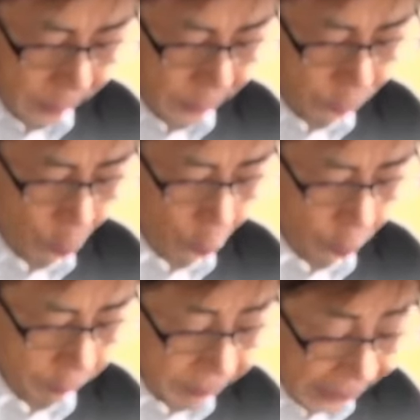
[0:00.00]
月を過
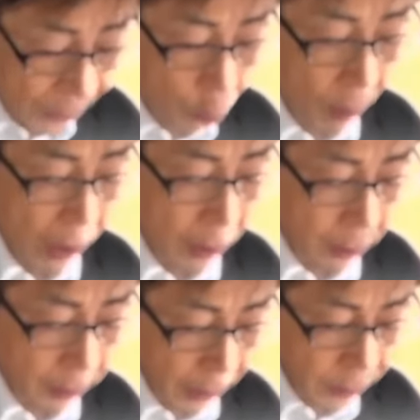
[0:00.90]
ぎて
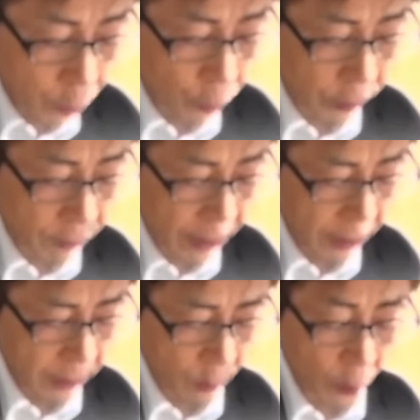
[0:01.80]
孫十郎は
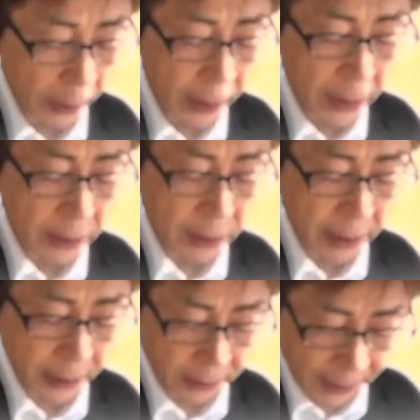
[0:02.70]
また
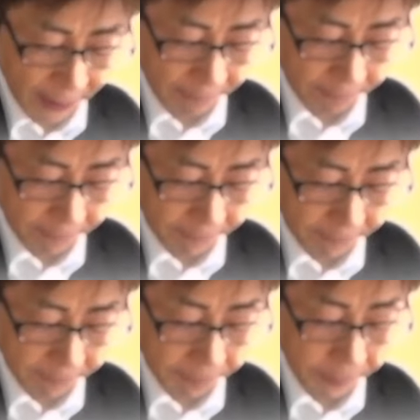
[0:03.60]
罵った「
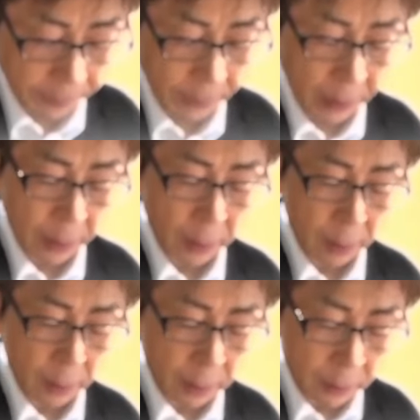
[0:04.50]

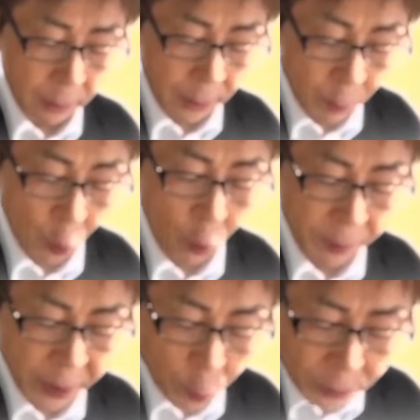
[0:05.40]
畜生
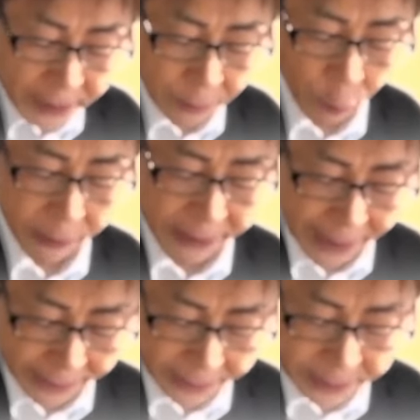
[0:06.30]
一杯
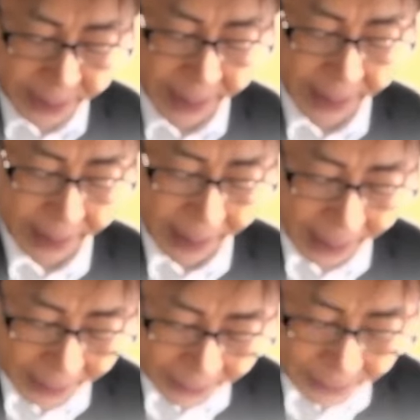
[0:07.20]
食わせやがっ
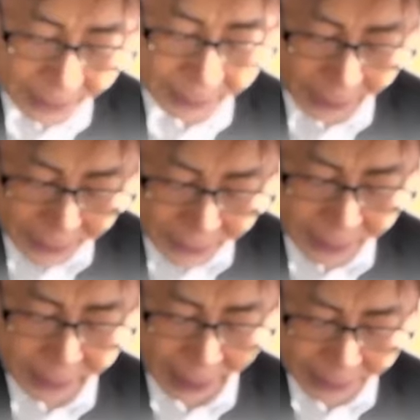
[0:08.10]

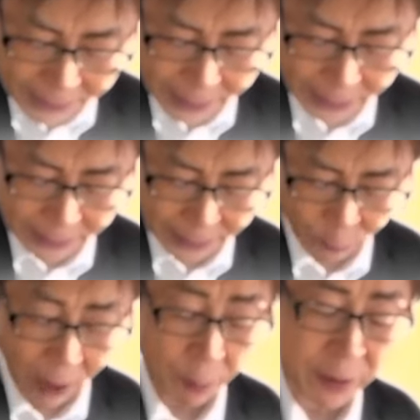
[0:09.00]

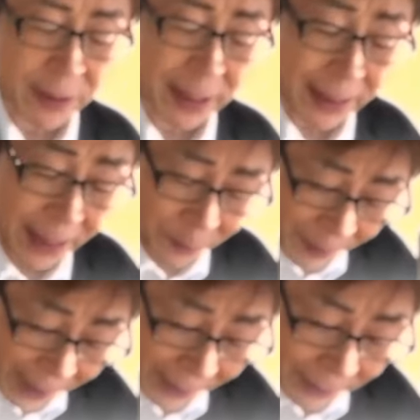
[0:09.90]
た」前
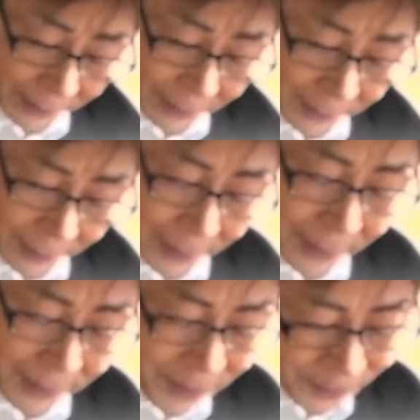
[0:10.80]
の農薬者
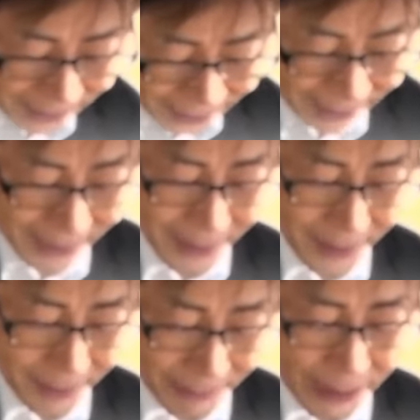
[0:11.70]
と武士とは同
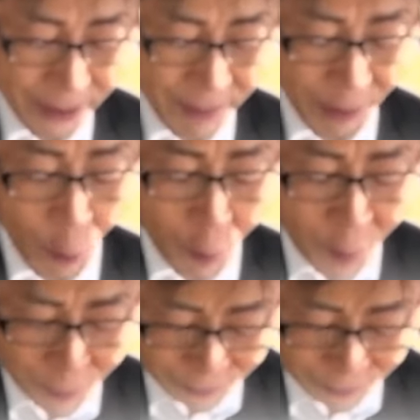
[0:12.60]
類であら